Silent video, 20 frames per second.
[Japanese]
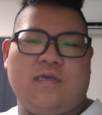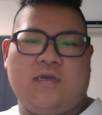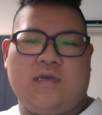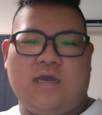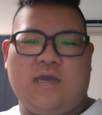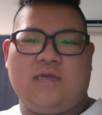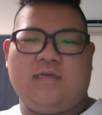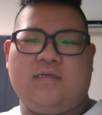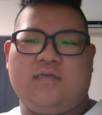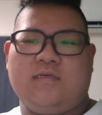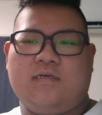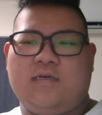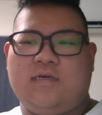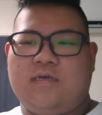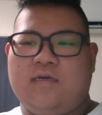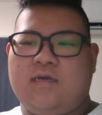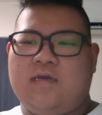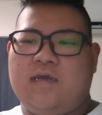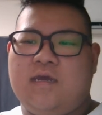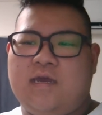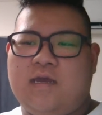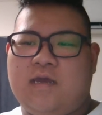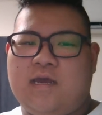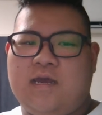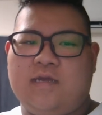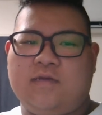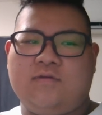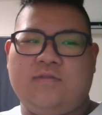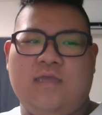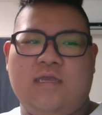はい。
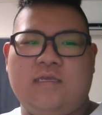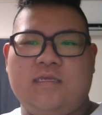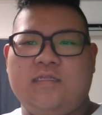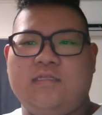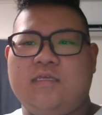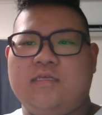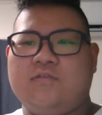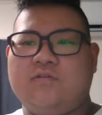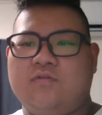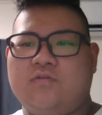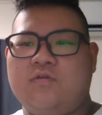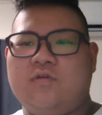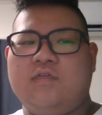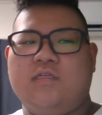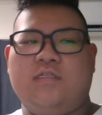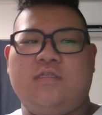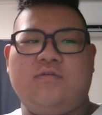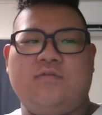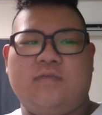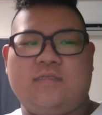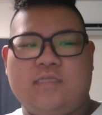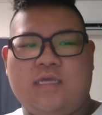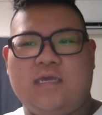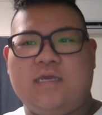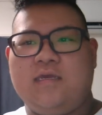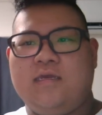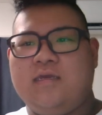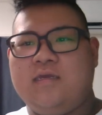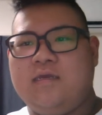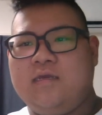早く年金手帳取りに行ってください。
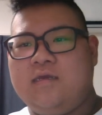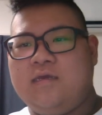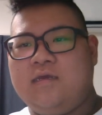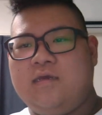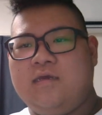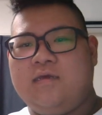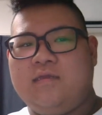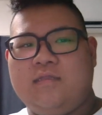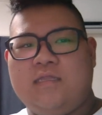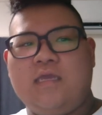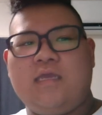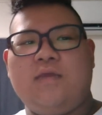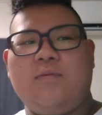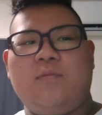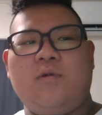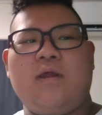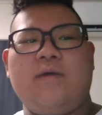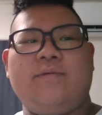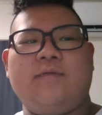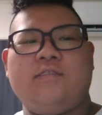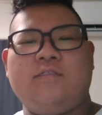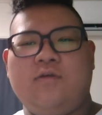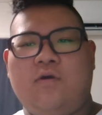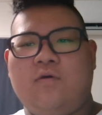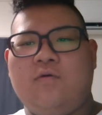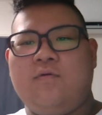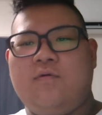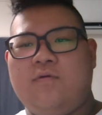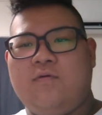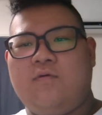年金もらえますよ。
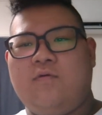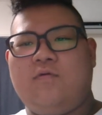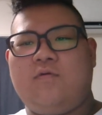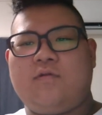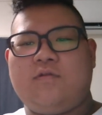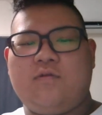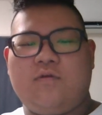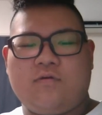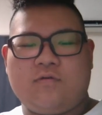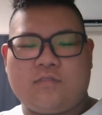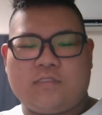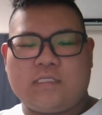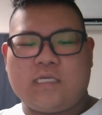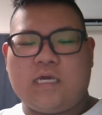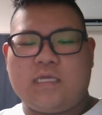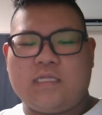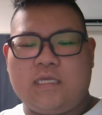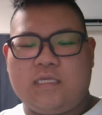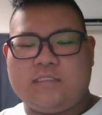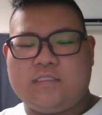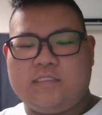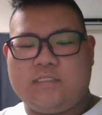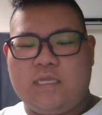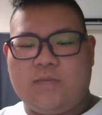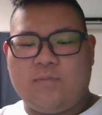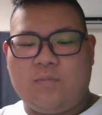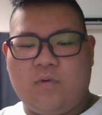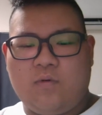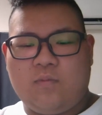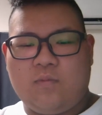俺のズ使わないやつ全
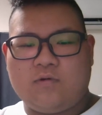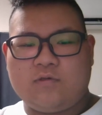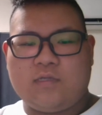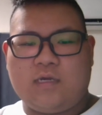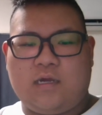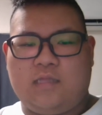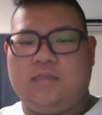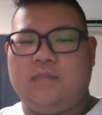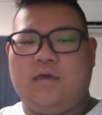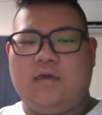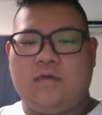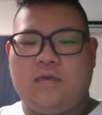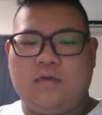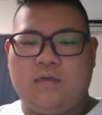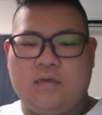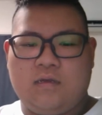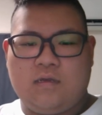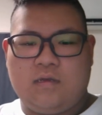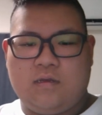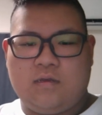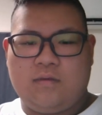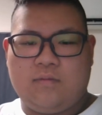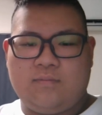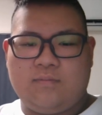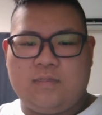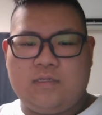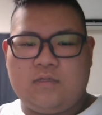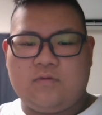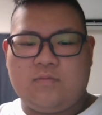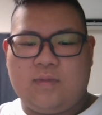員盲目だからな。
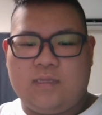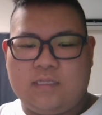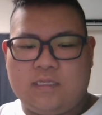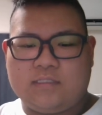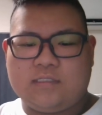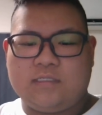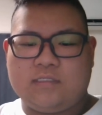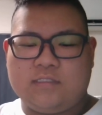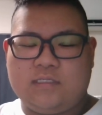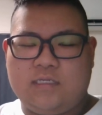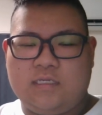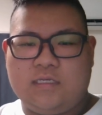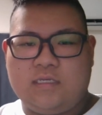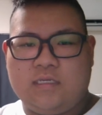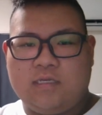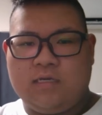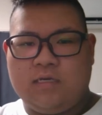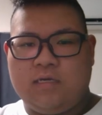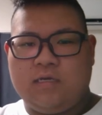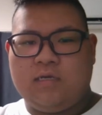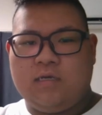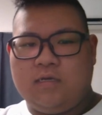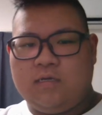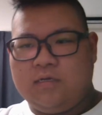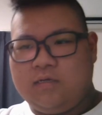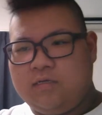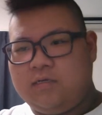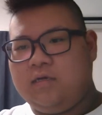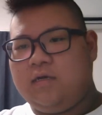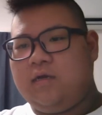見る目なさすぎ。
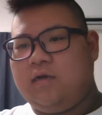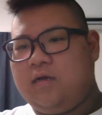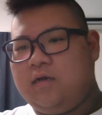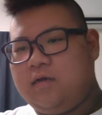うん。